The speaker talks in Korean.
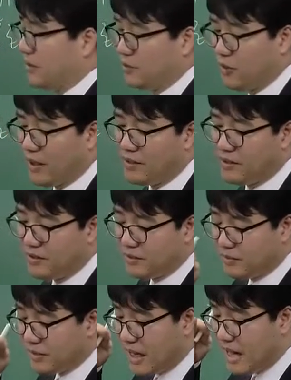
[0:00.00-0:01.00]
검토하는
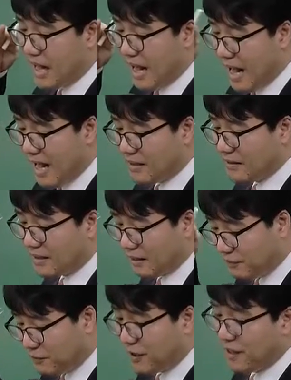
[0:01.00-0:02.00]
연습들을 항상
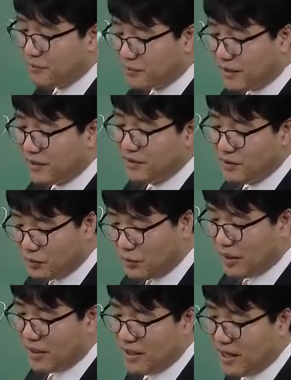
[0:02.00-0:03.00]
프레임 속에 넣어
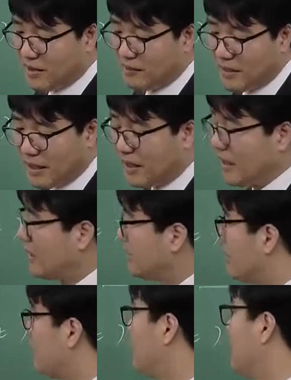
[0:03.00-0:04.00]
놓으라는 이야기입니다.
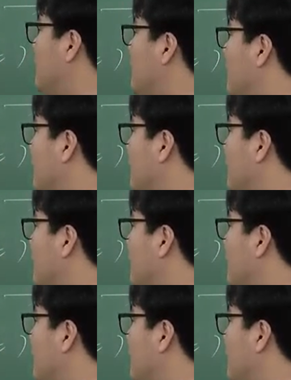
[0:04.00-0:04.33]
항상 프레임 속에